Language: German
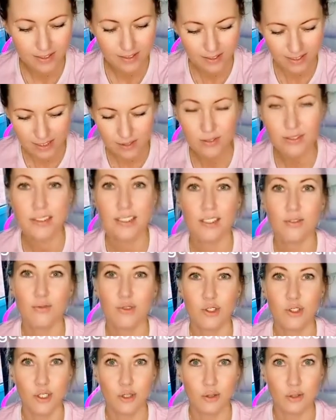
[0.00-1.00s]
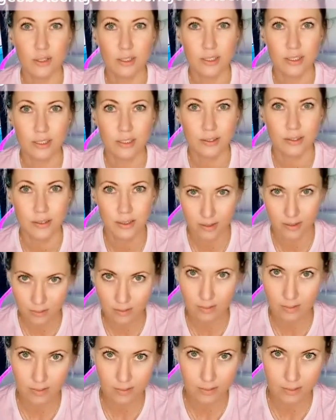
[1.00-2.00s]
Das, das wünsche ich euch.
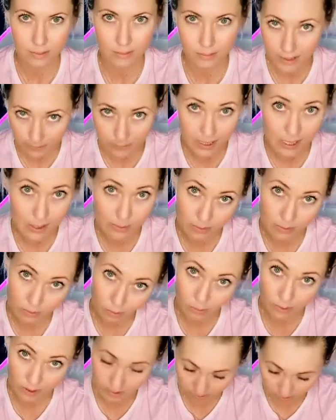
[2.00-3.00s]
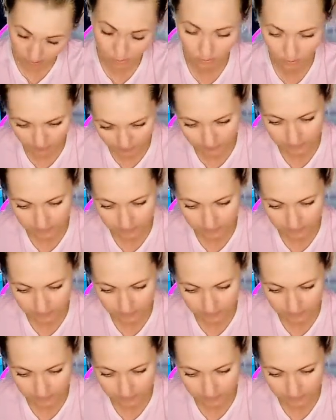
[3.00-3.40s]
Ja, meine Palme übrigens auch.